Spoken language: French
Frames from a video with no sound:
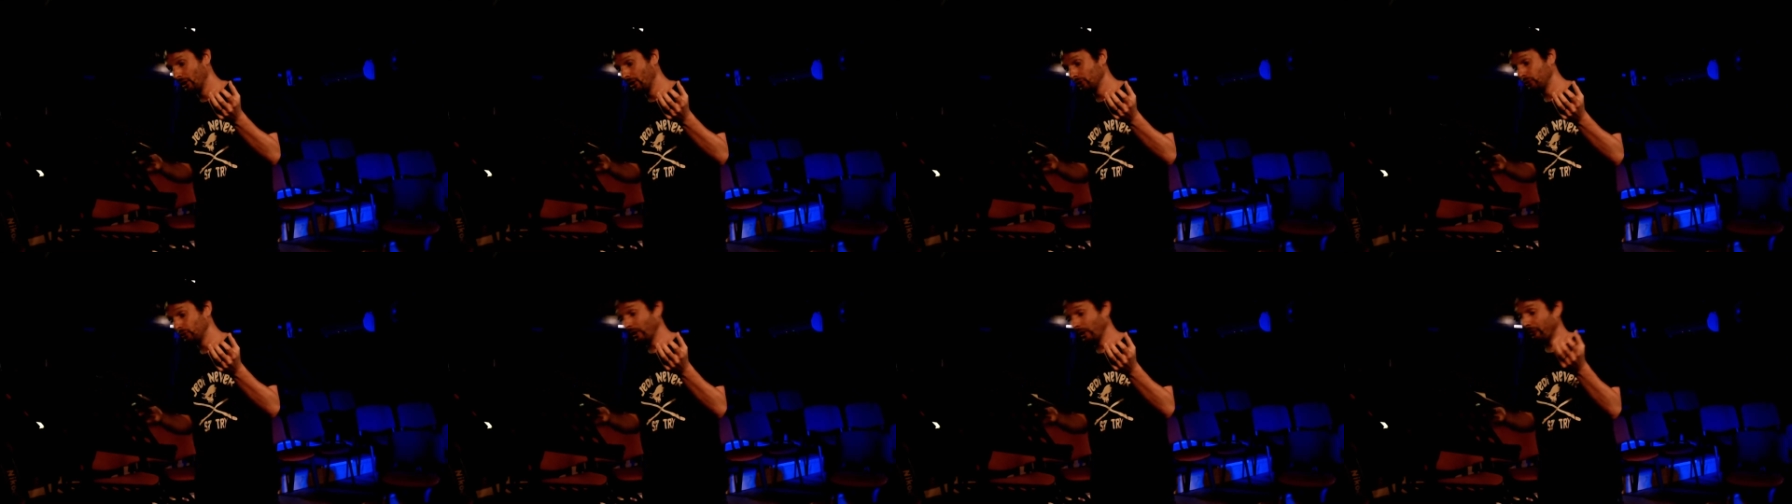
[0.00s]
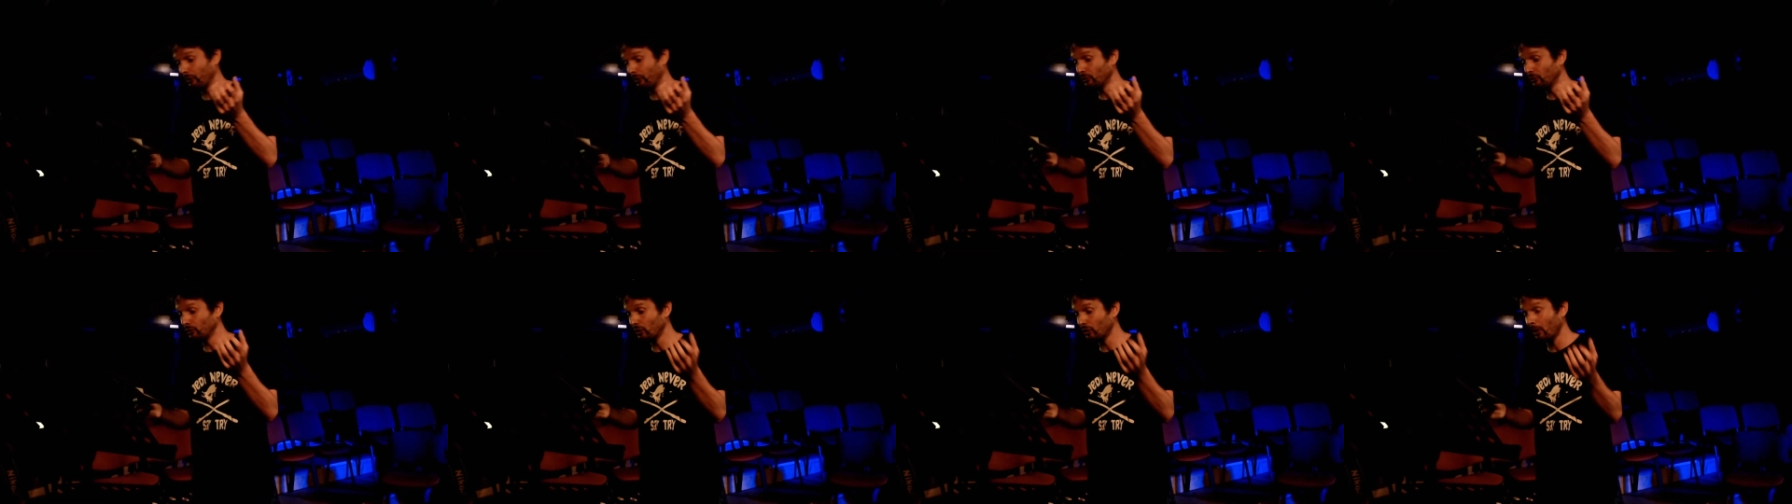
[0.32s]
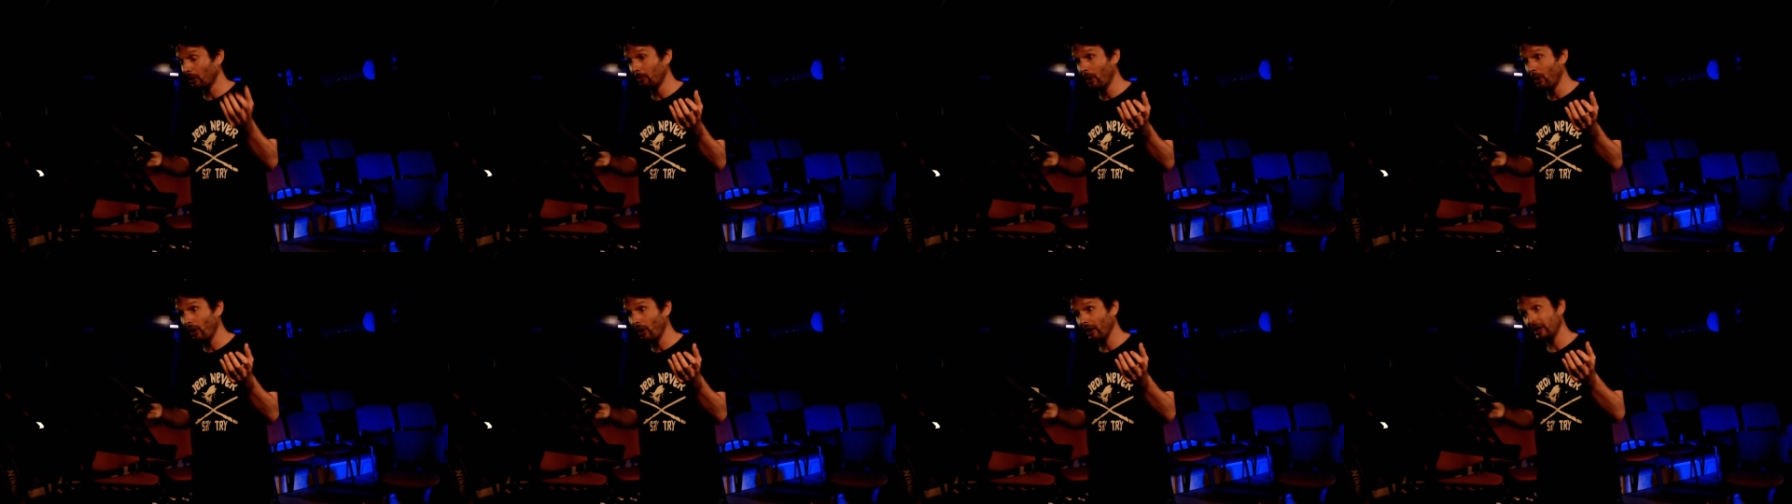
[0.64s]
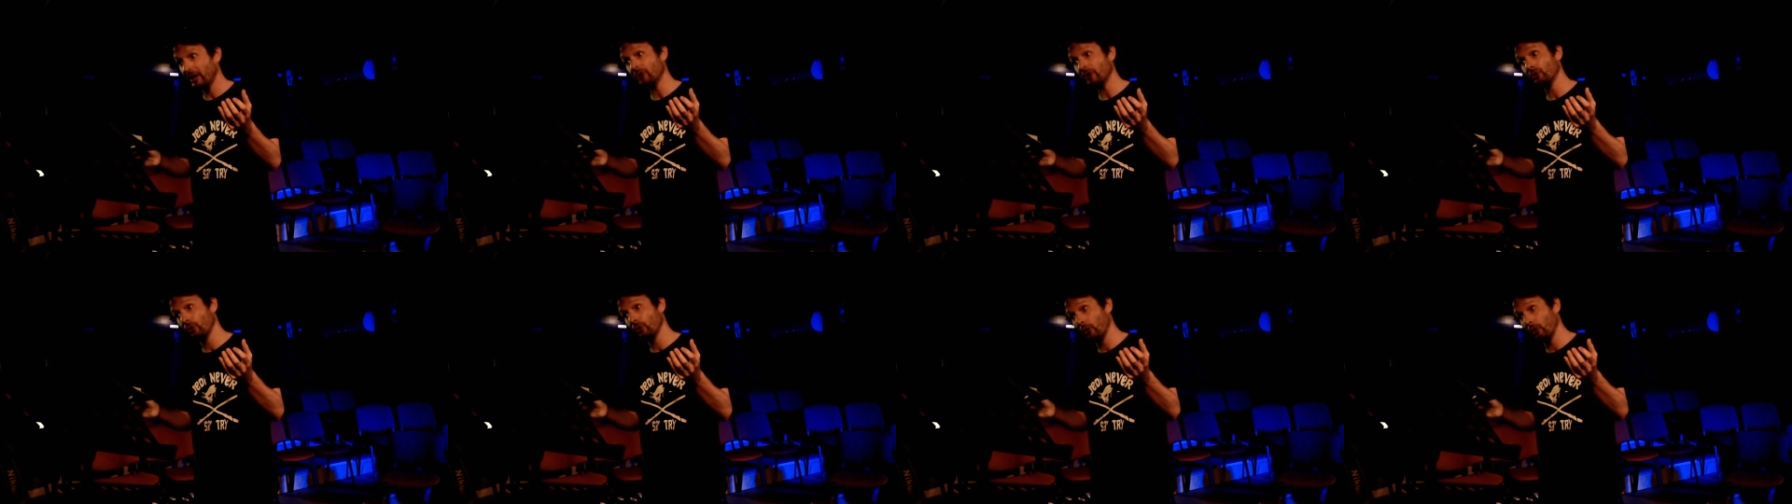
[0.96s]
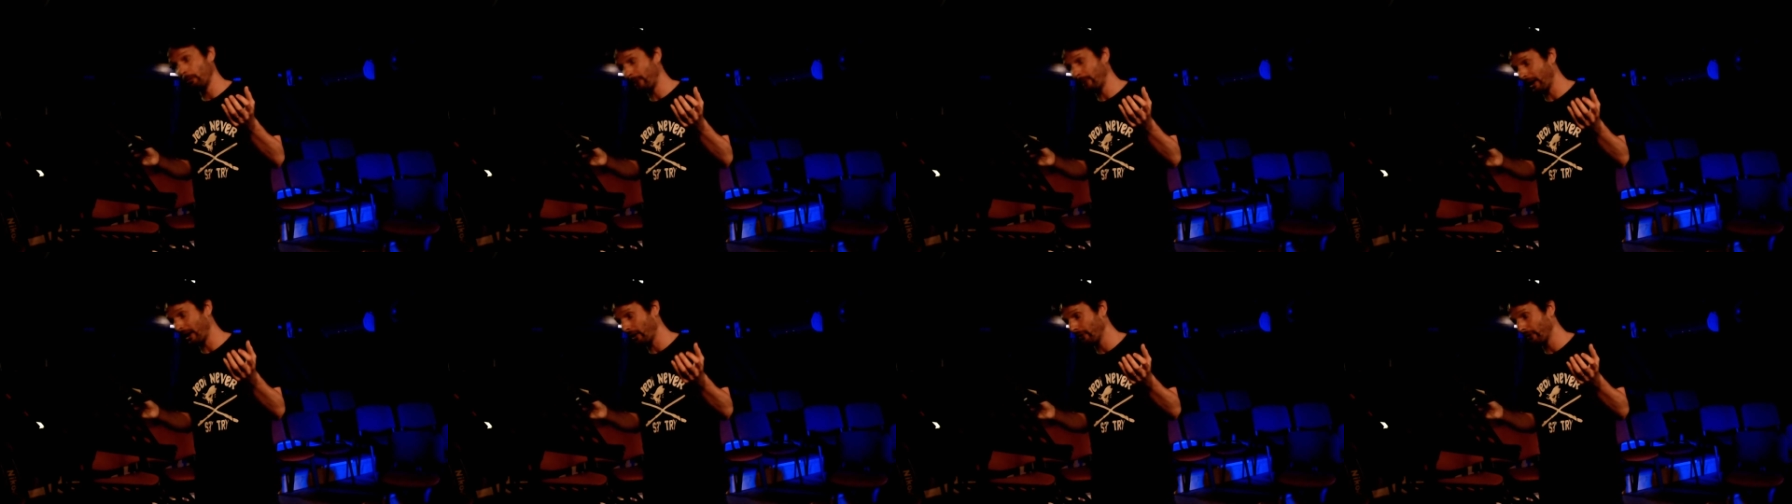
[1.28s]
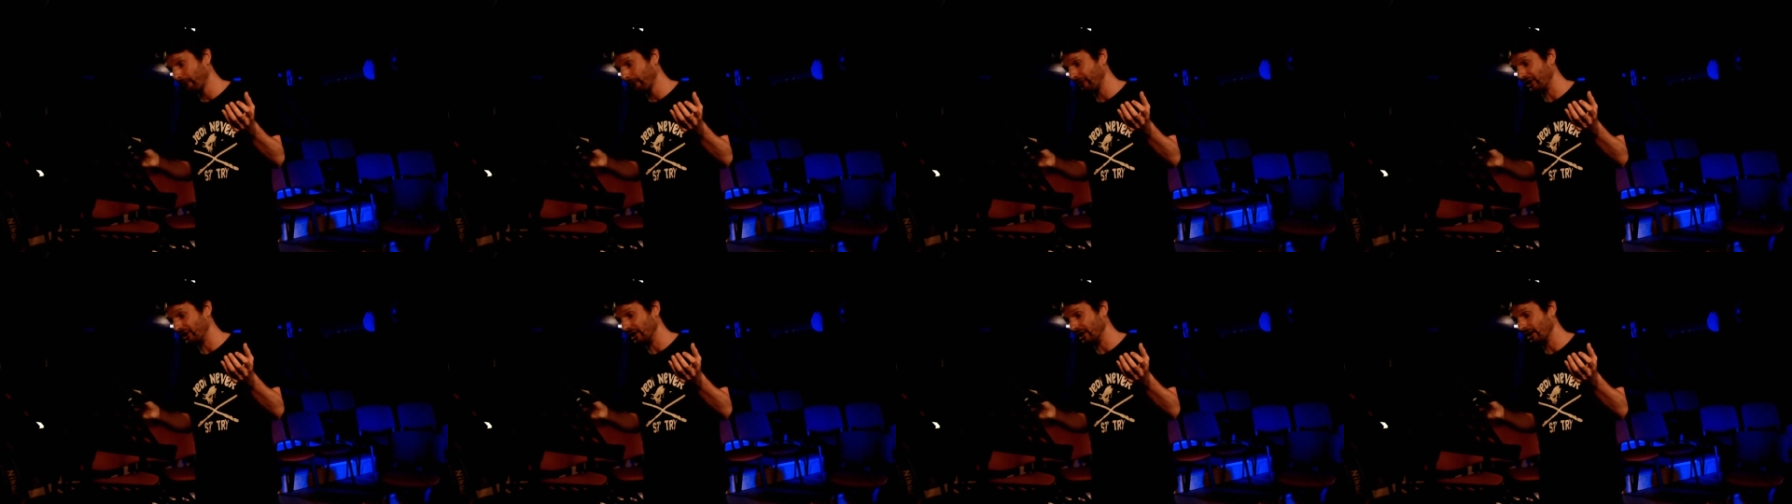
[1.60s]
Tu es venu en mort et tu repars en
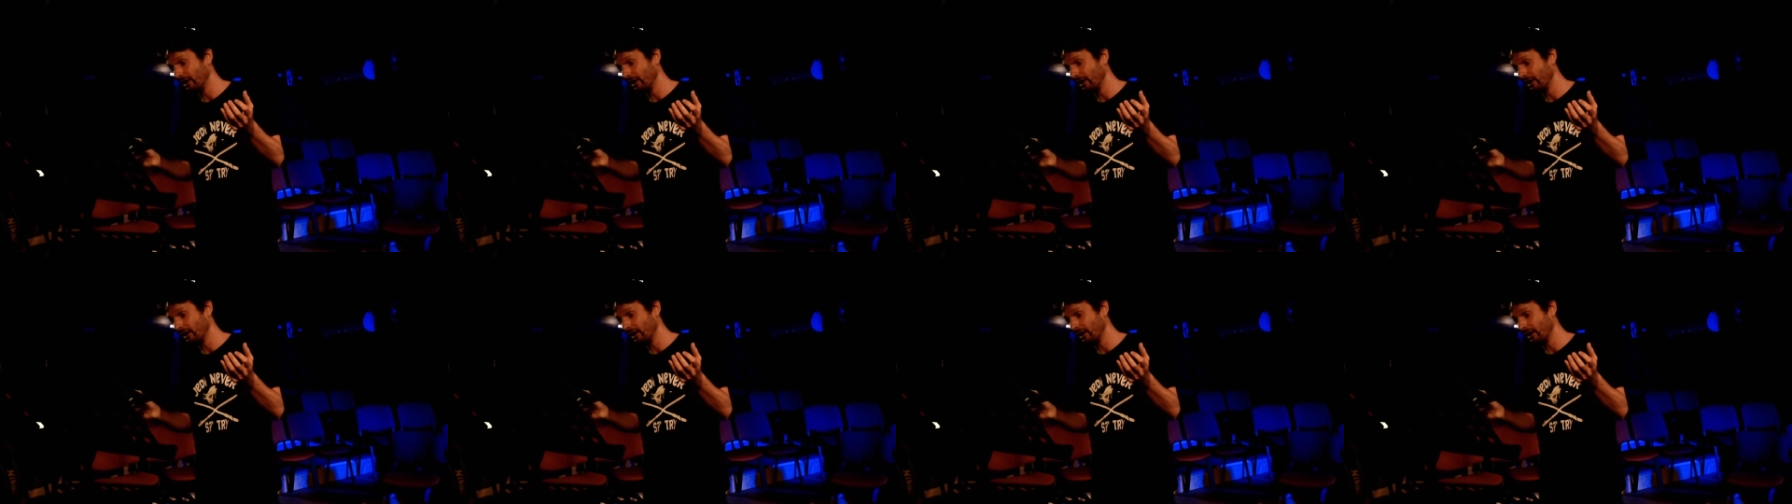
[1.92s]
vie.